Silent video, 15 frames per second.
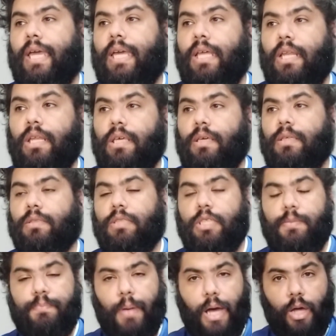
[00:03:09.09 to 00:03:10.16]
ele
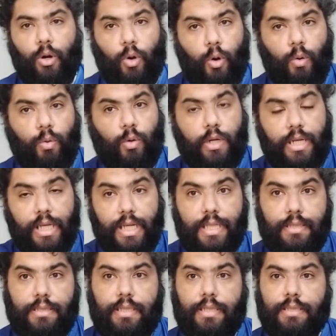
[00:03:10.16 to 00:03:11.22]
disparou
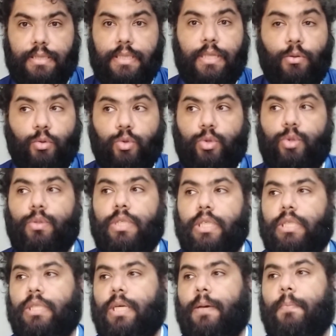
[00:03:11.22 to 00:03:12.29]
críticas no
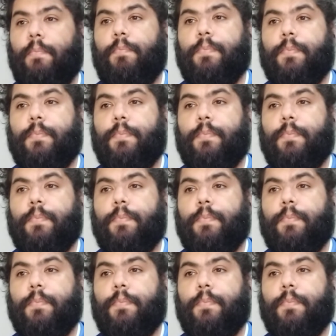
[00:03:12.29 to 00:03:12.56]
Twitter